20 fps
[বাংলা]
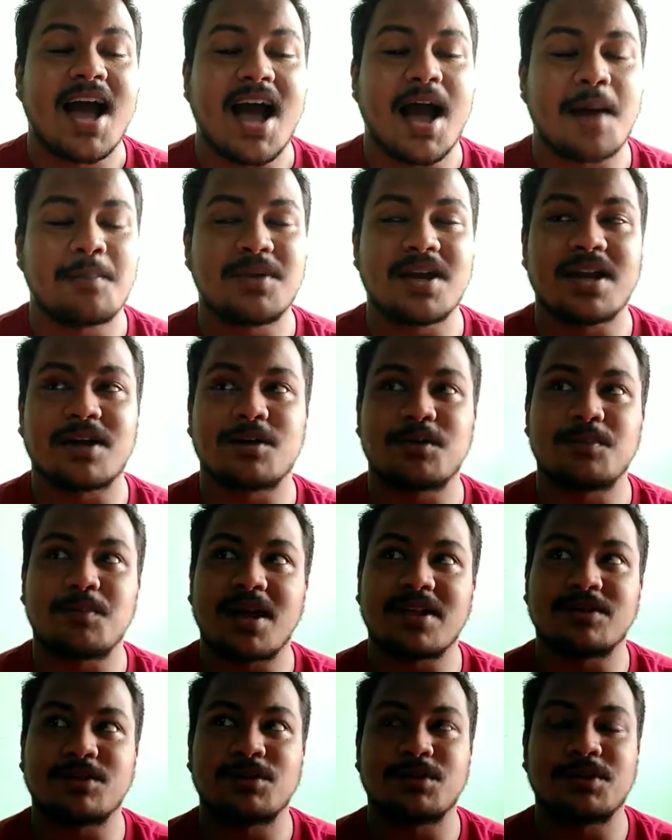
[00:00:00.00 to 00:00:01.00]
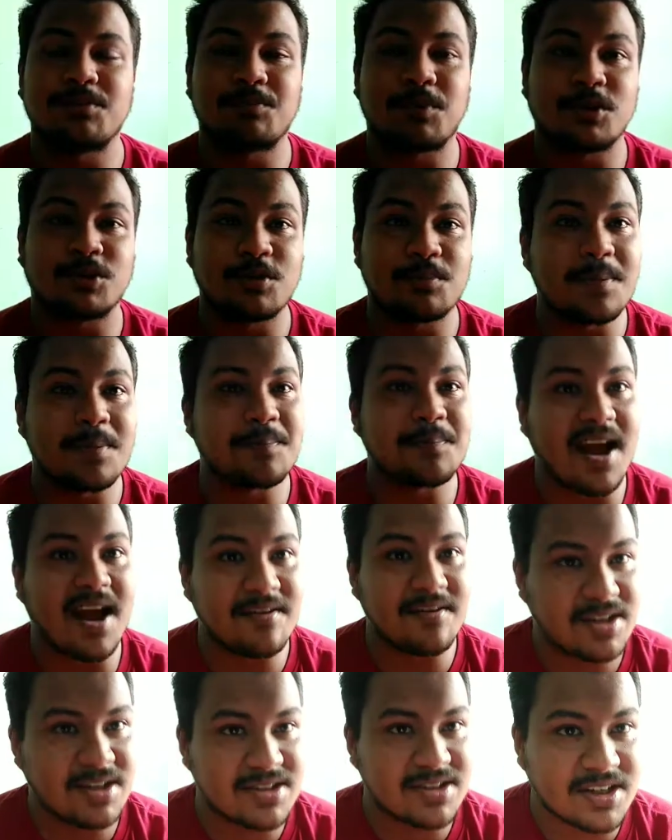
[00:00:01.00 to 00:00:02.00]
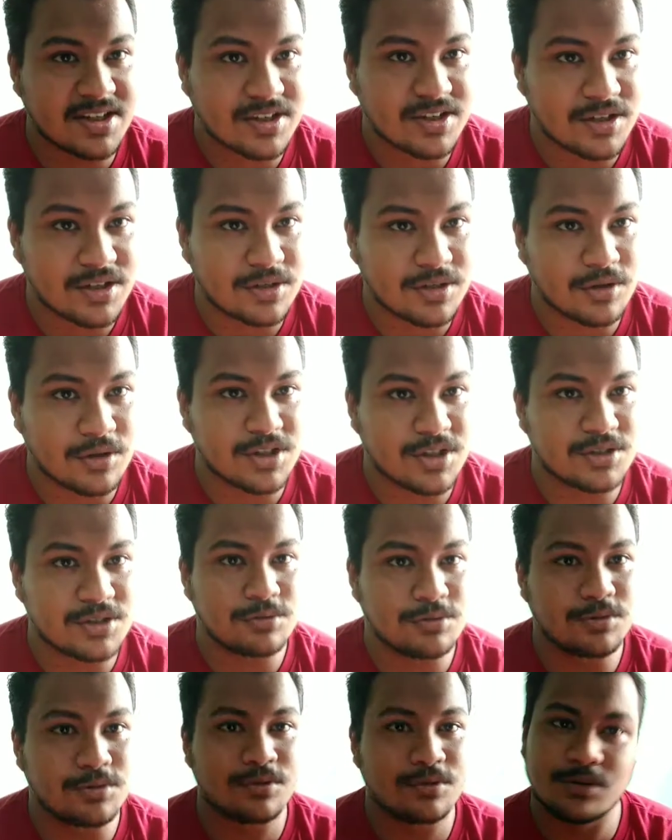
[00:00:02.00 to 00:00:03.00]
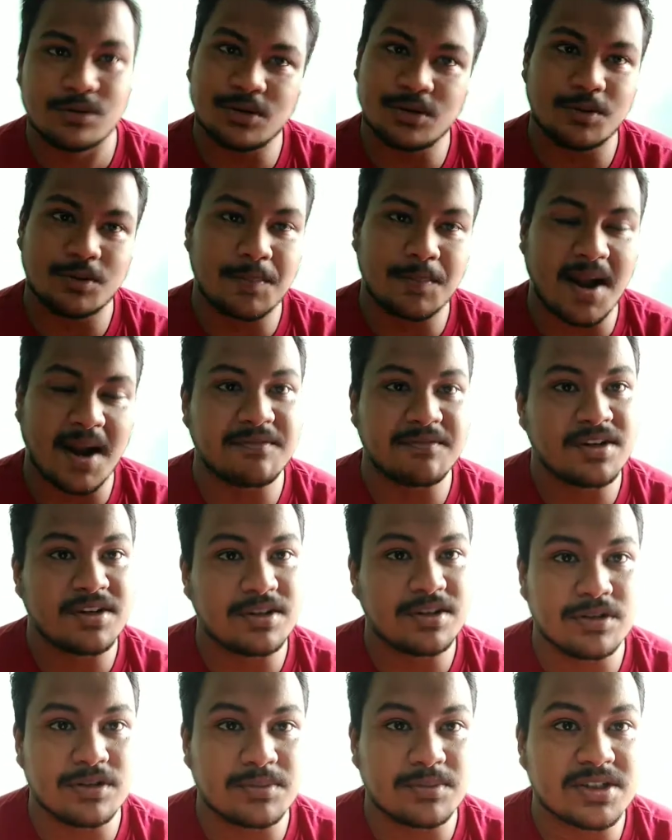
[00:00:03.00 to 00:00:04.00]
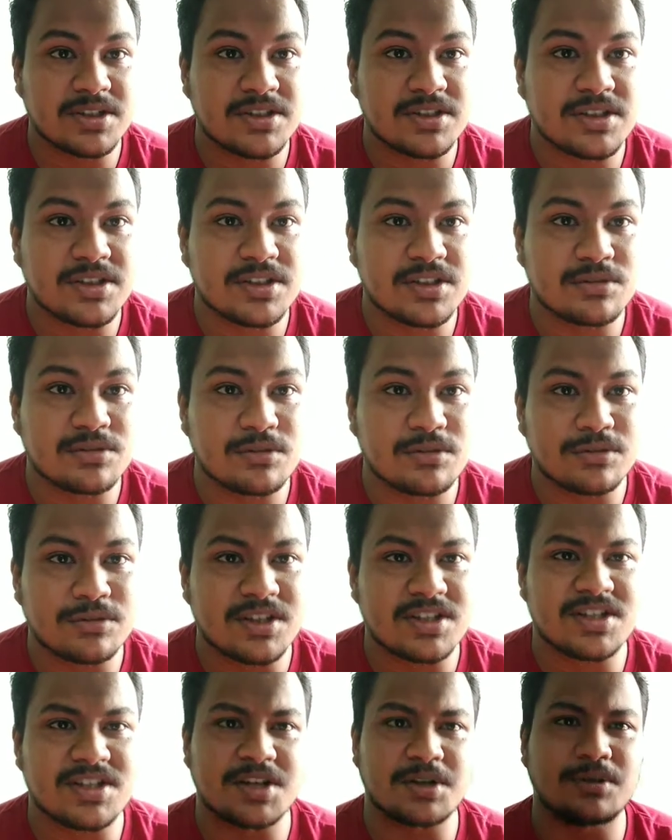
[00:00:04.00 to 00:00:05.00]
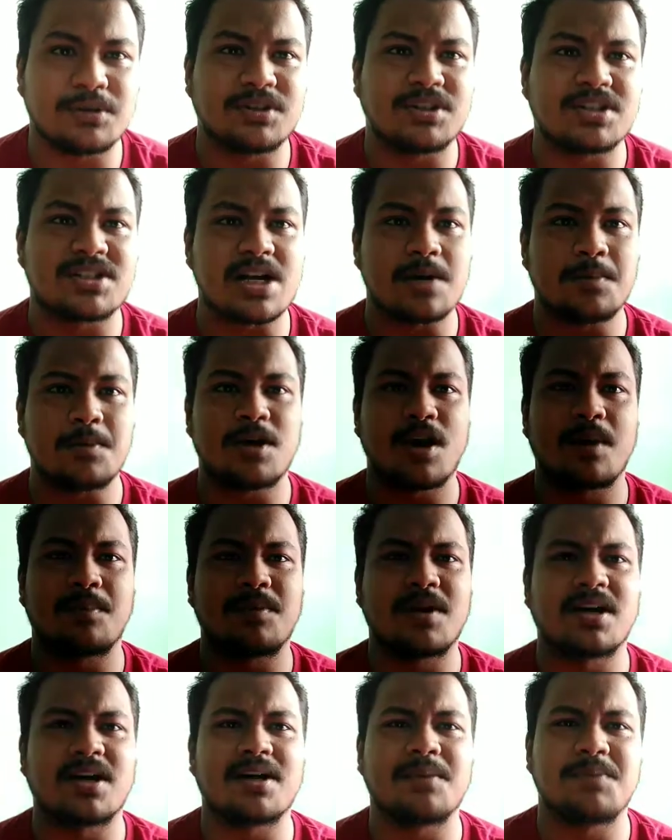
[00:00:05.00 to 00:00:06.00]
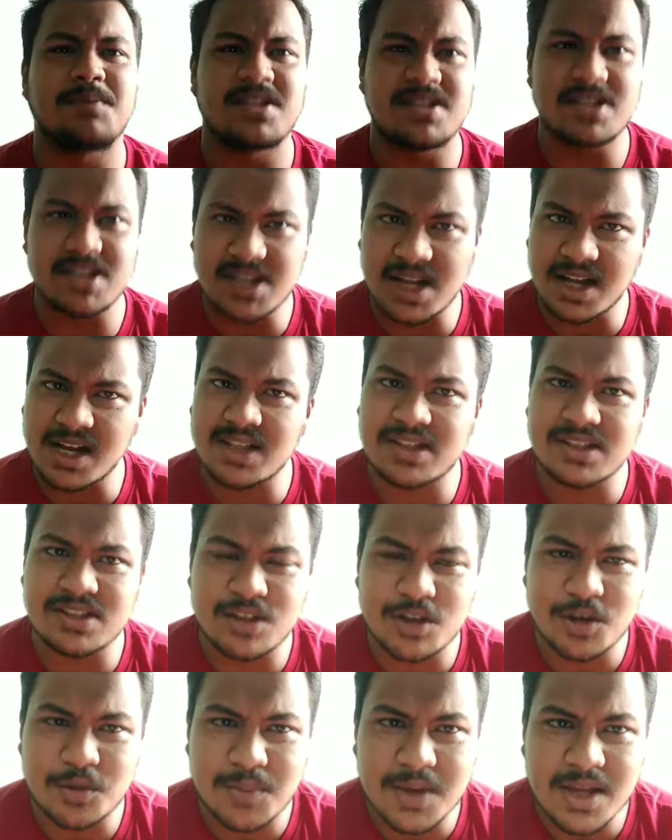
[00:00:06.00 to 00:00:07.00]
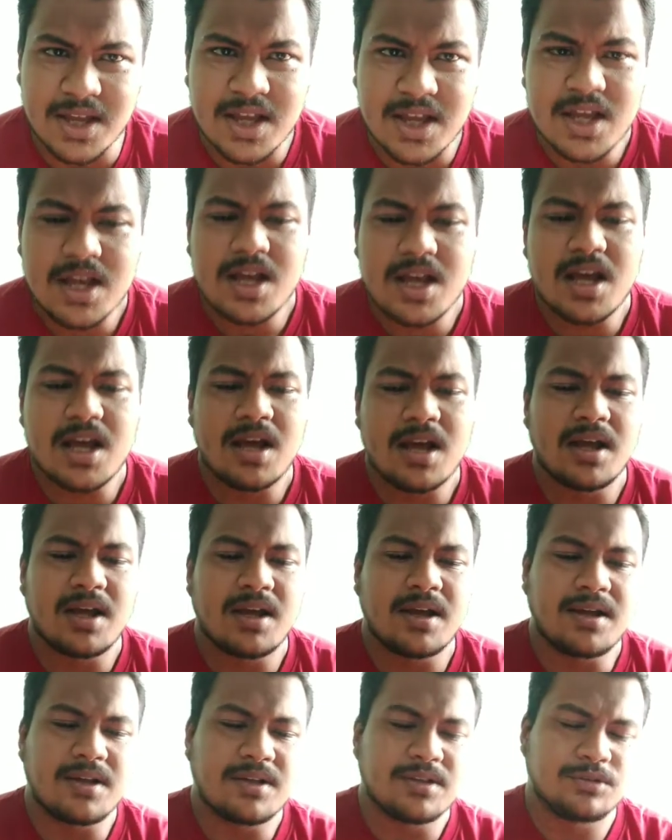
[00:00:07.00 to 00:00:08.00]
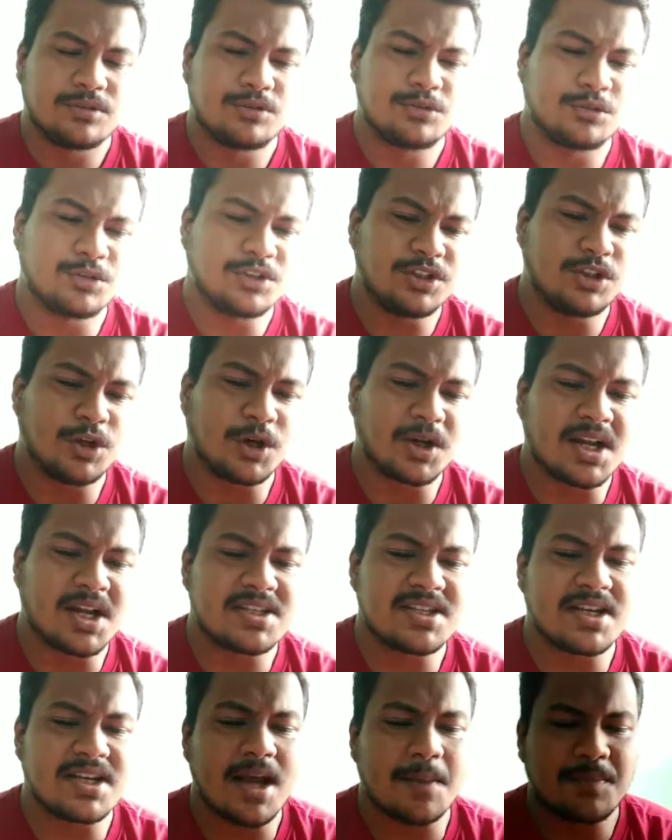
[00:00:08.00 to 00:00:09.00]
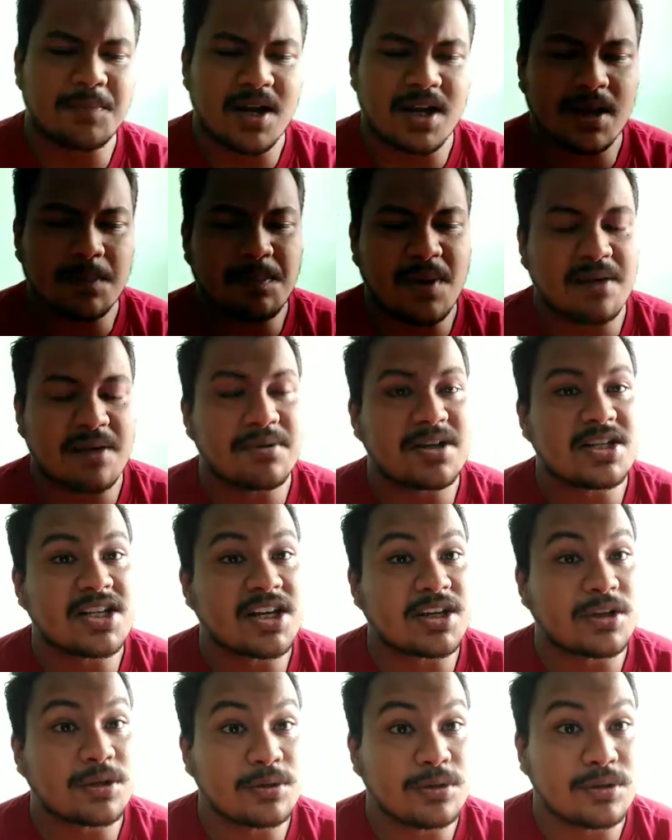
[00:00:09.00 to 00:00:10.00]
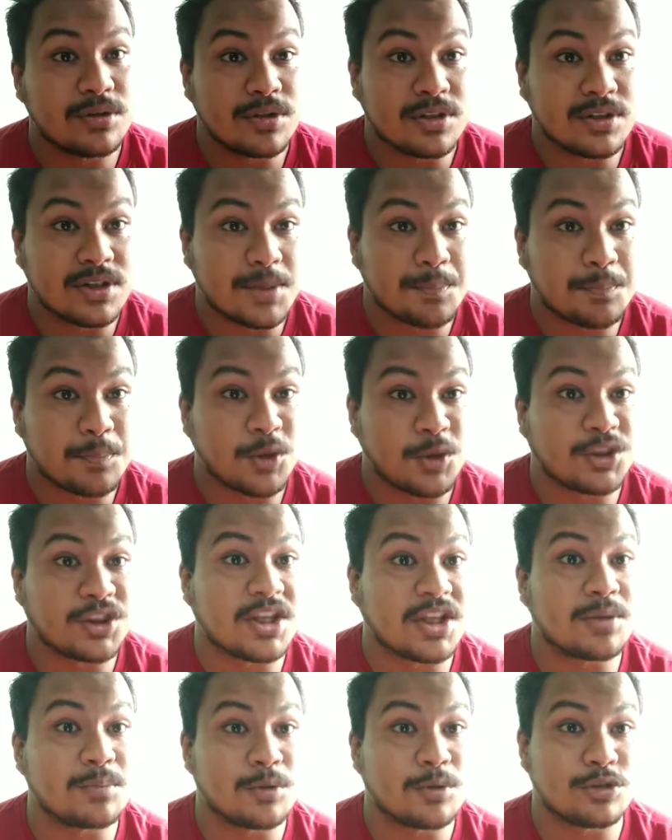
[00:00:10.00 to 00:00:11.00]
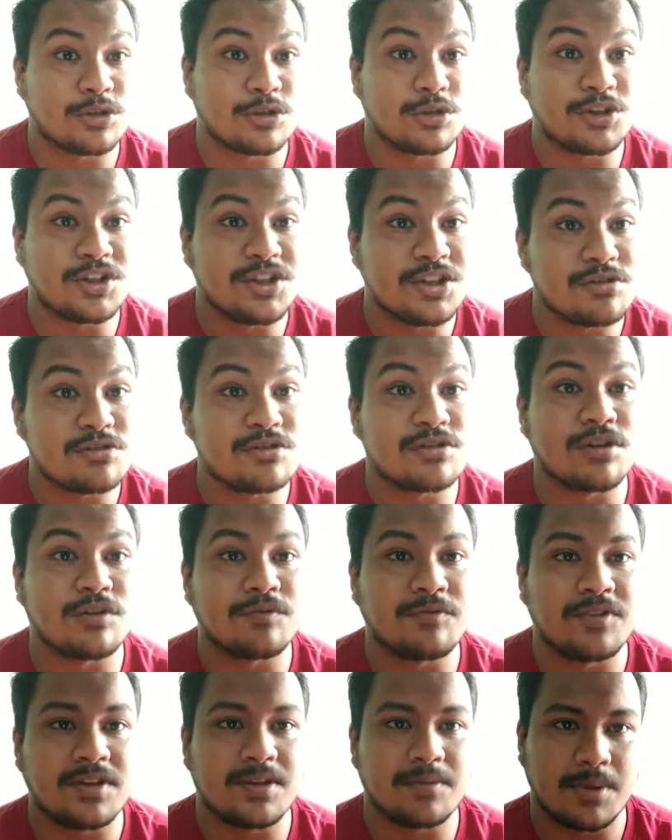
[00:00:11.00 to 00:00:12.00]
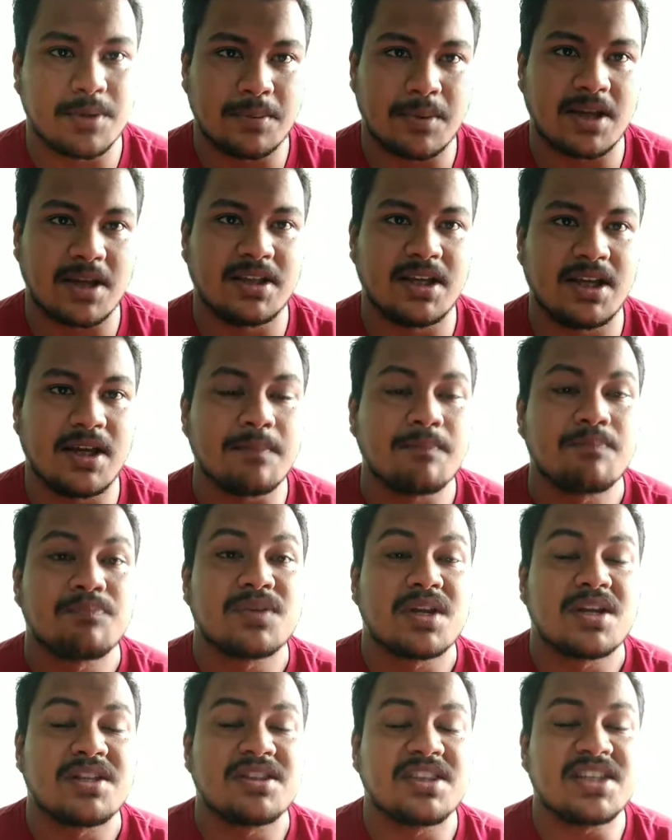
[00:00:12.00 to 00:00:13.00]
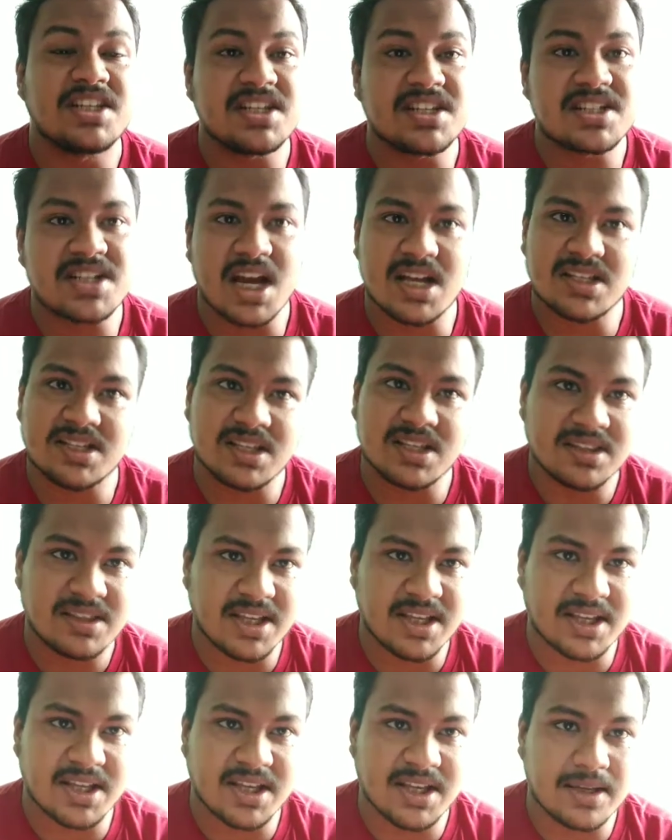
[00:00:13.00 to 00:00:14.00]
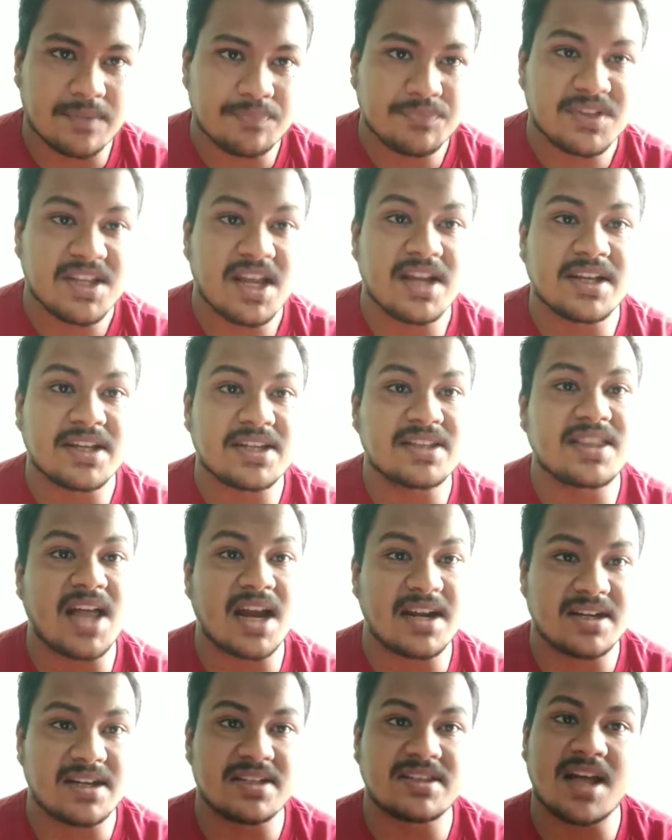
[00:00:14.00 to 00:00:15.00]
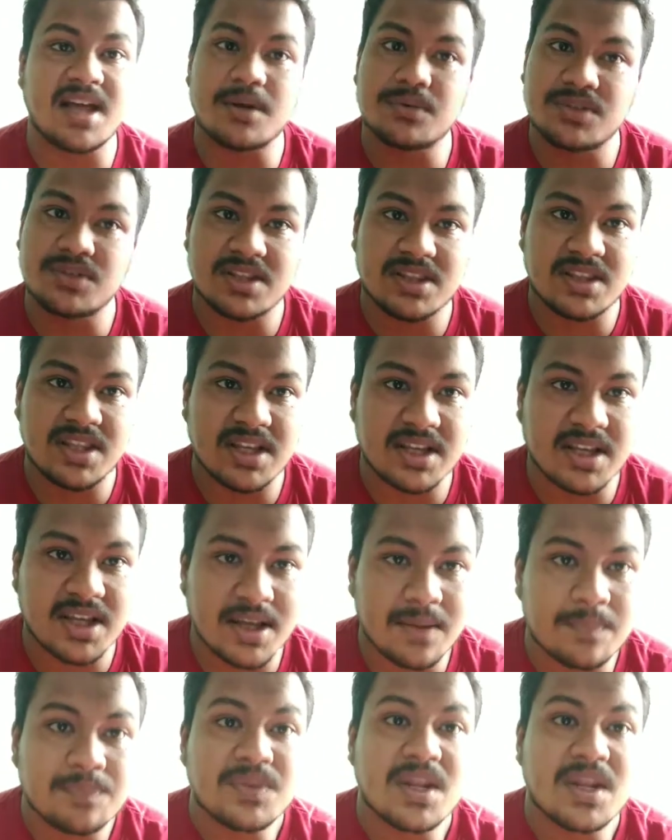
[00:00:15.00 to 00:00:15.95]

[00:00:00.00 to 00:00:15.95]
আমি এখন বাদ করি প্রথমে প্রাইভেট সেক্টর কলেজগুলো অথবা প্রাইভেট ইউনিভার্সিটিসগুলোতে সেগুলোতে সামান্য আপনাকে বেশি টাকা দিতে হবে যদি ধরা যায় আপনাকে প্রাইভেট সেক্টরগুলোতে প্রত্যেক বছর টিউশন ফি বিবাদে তিরিশ হাজার থেকে মানে কি থার্টি থাউজেন্ড থেকে